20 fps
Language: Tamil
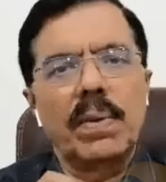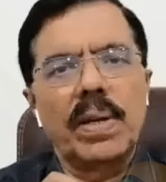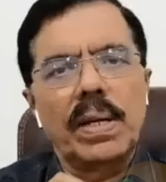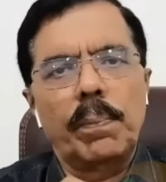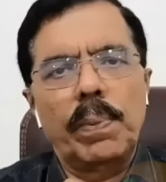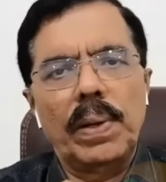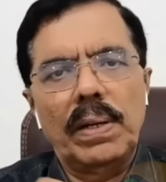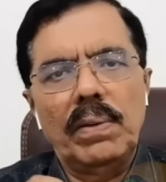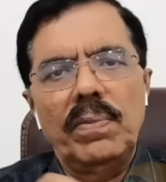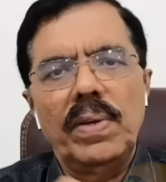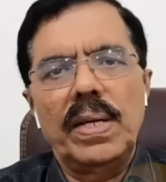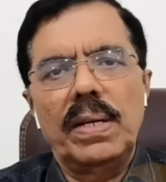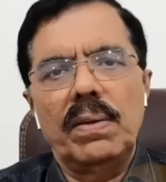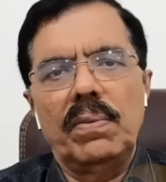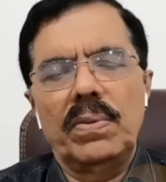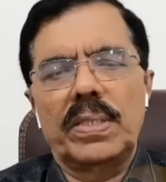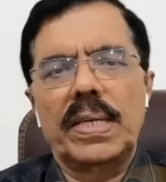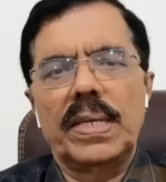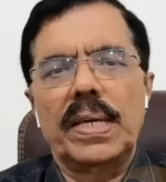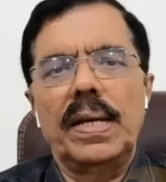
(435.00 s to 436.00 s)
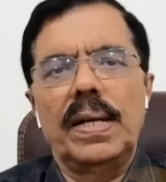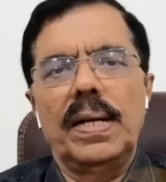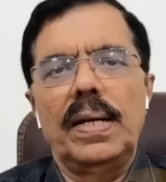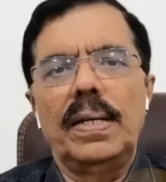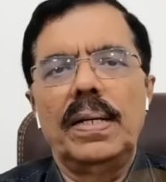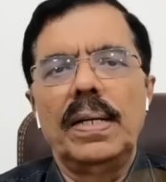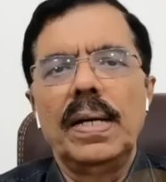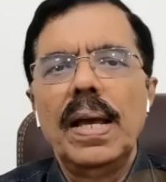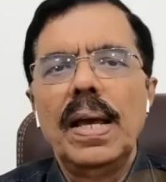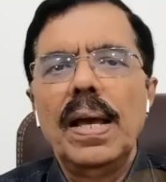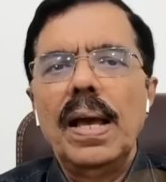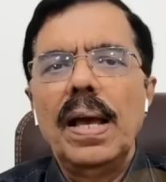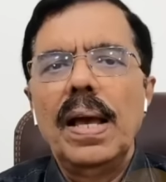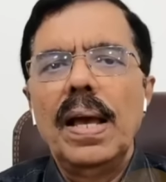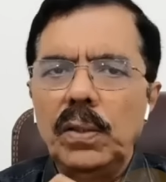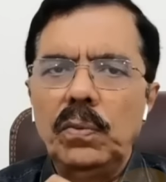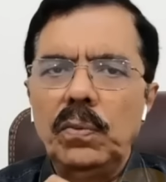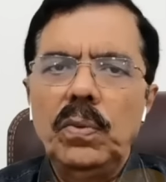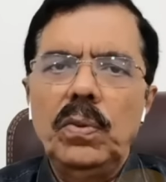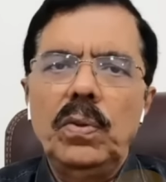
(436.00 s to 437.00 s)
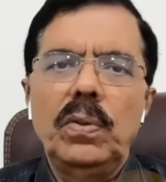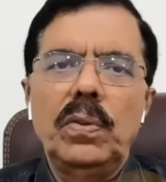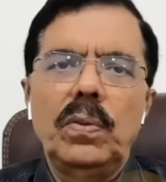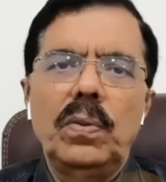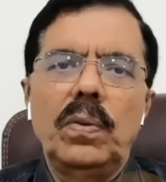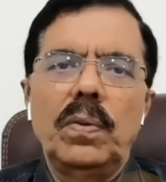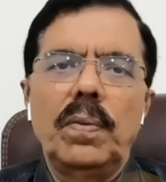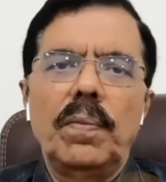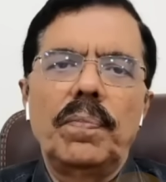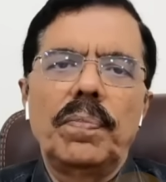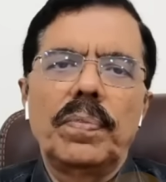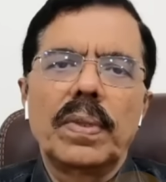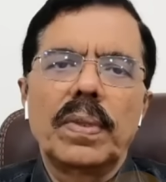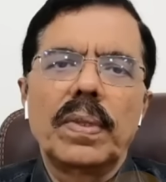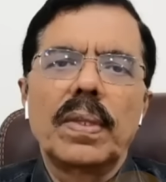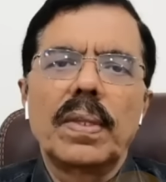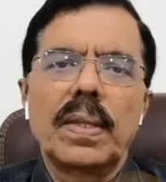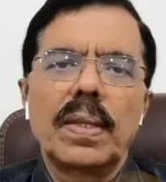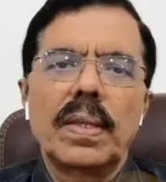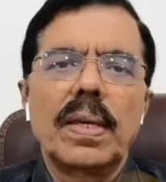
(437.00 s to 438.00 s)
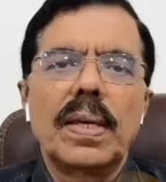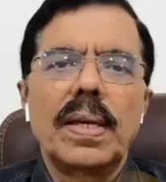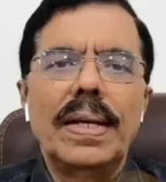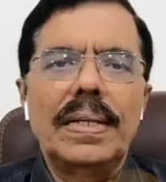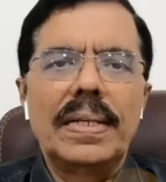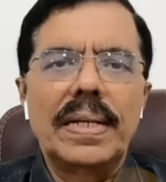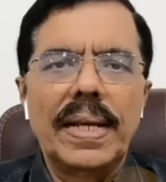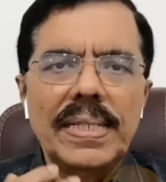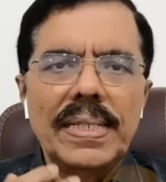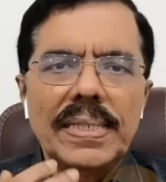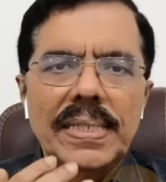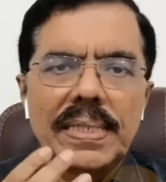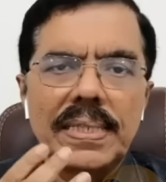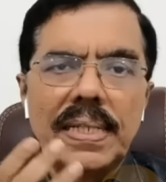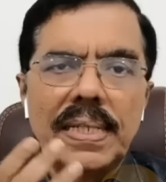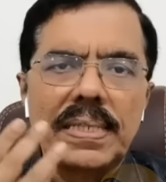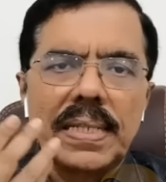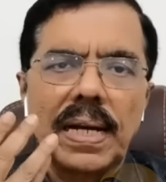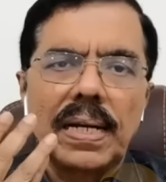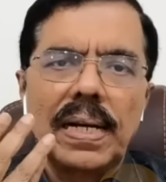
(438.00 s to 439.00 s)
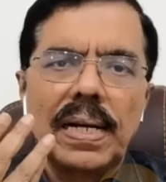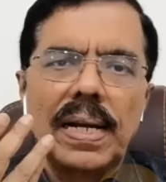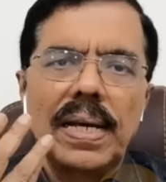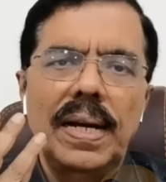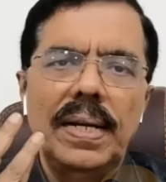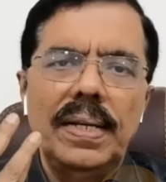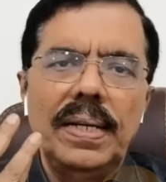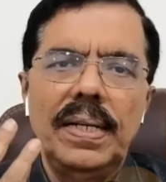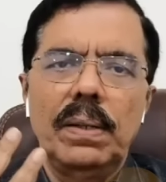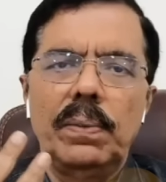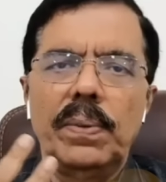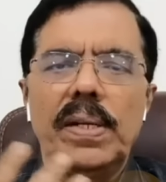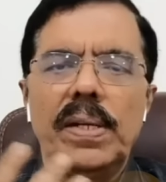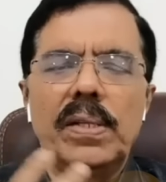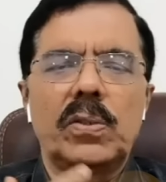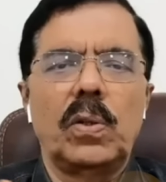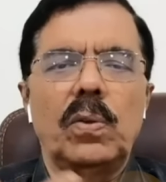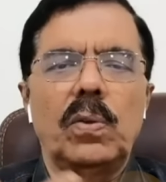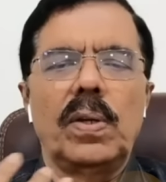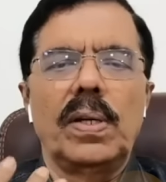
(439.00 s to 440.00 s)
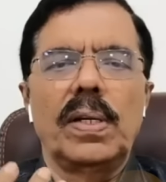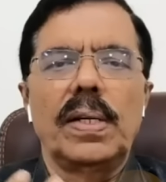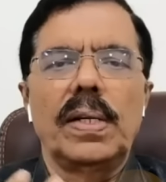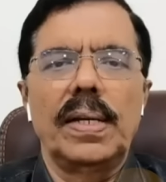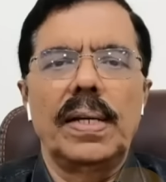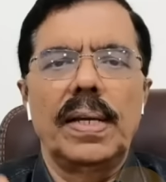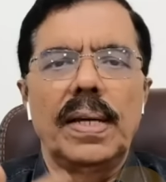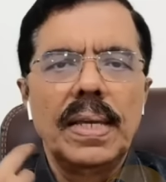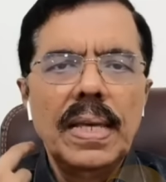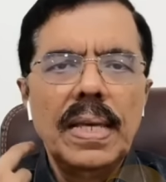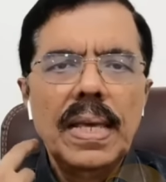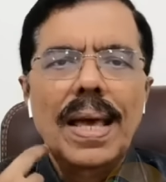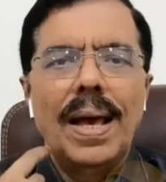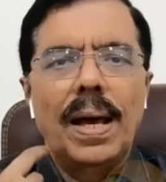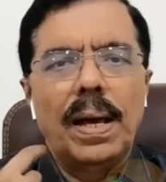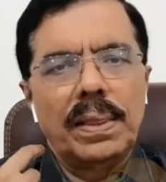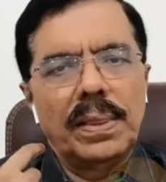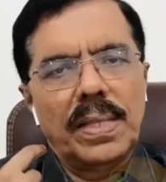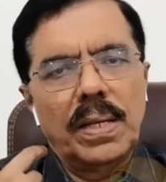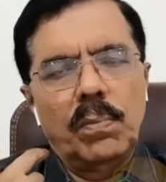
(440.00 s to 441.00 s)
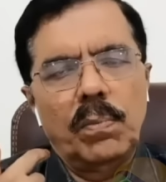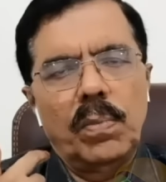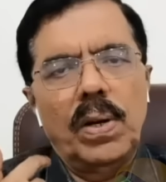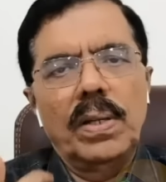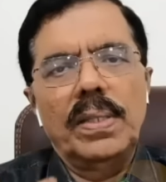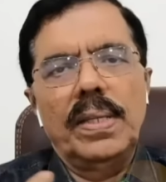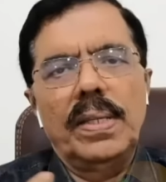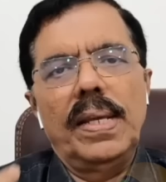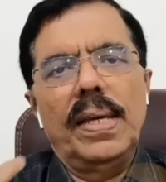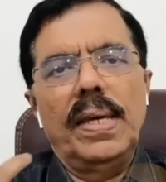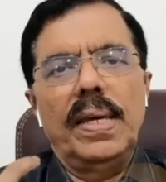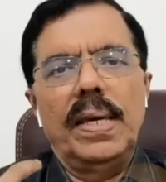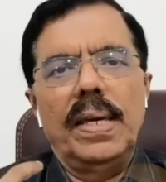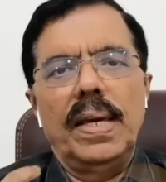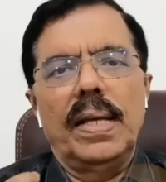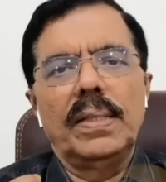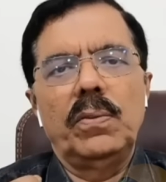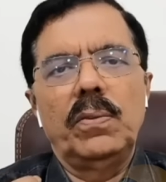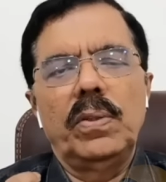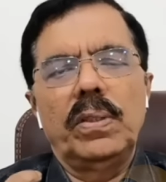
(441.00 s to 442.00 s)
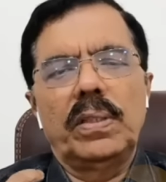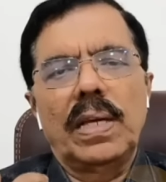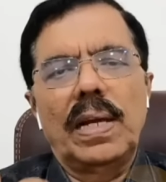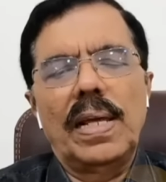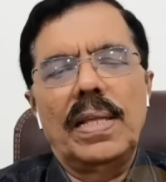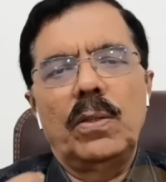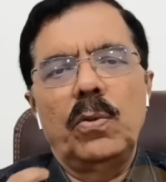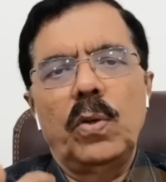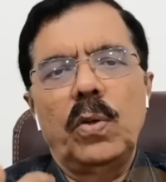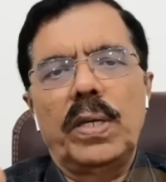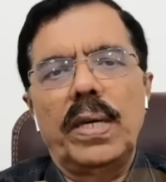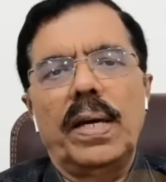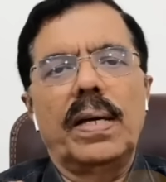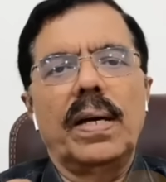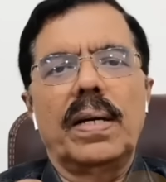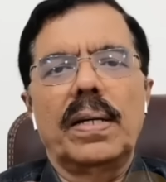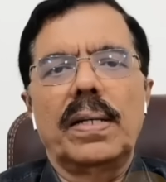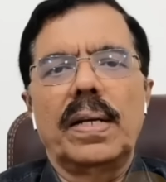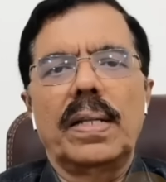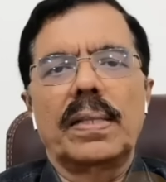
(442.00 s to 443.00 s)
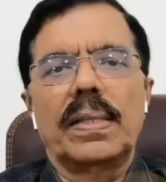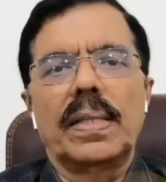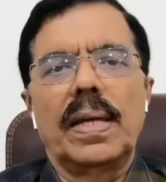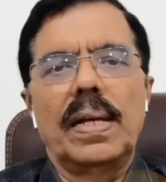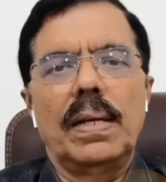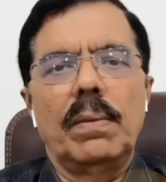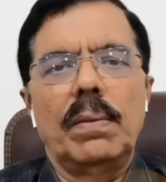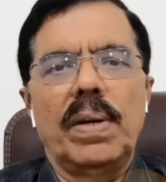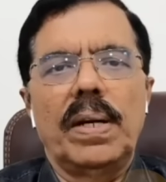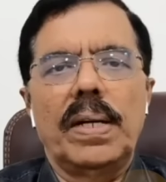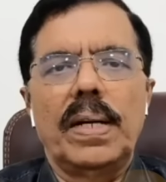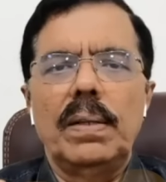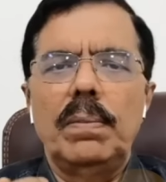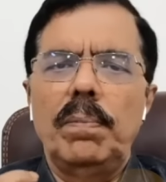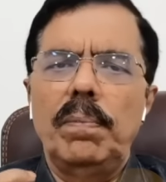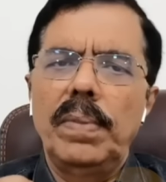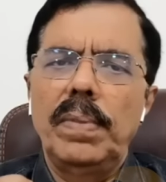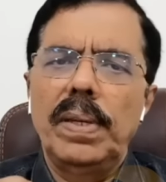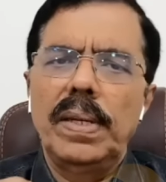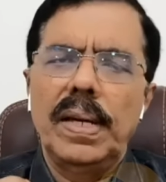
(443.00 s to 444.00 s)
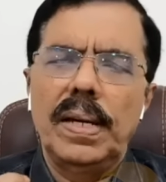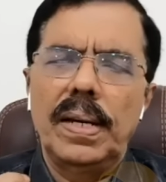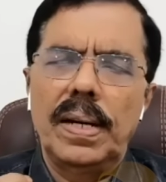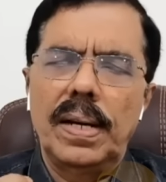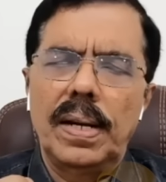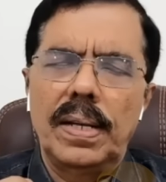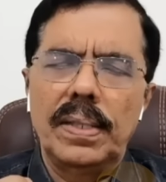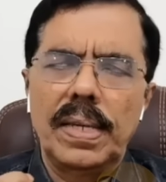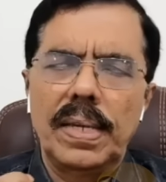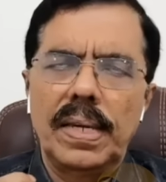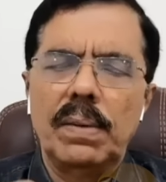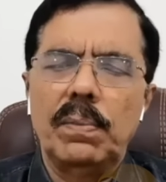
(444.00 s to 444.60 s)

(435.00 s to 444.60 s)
பல்வேறு விஷயங்கள் அதுவும் இட் ரைசஸ் இட்ஸ் அக்லி ஹெட் அப்படின்னு சொல்லுவாங்களே அந்த மாதிரி அதுவும் தலை தூக்கிய காரணத்தினால மக்கள் மிக அதிகமான